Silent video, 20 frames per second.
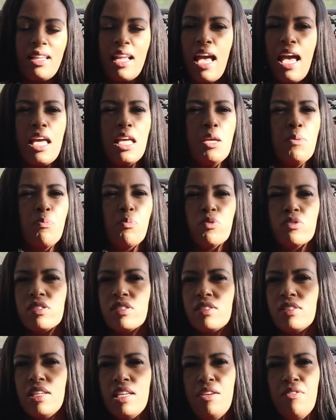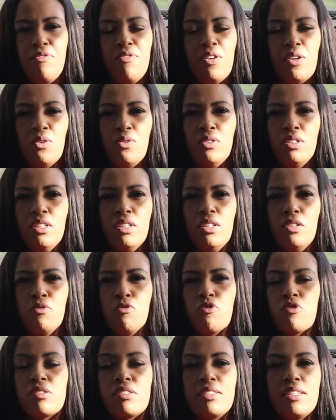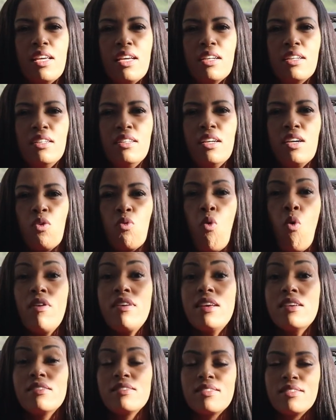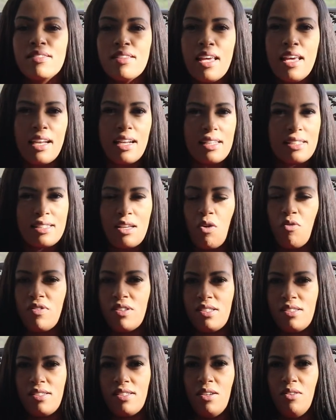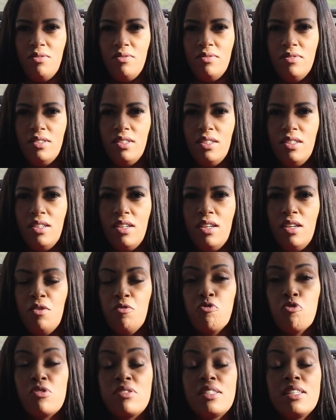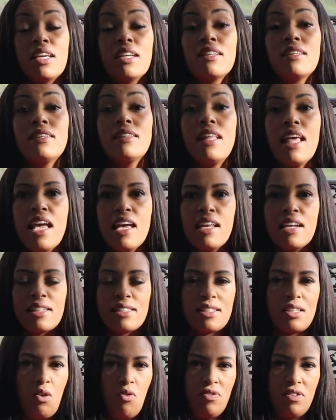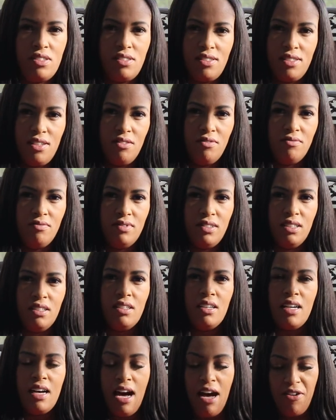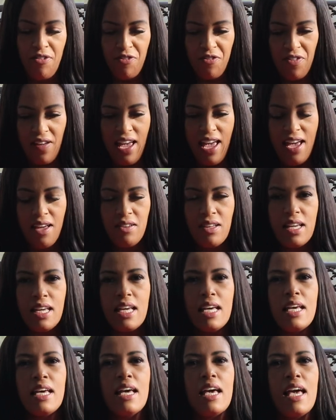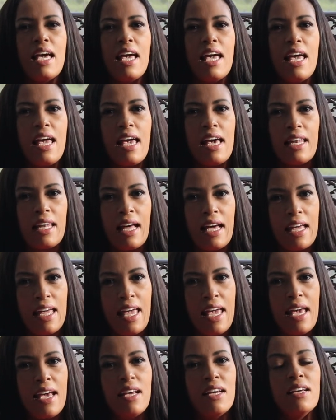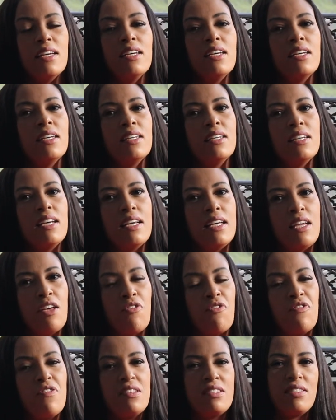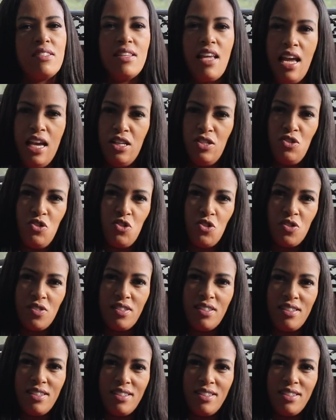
é impossível você conhecer a salvação, você ter a salvação. A fé, ela é eficiente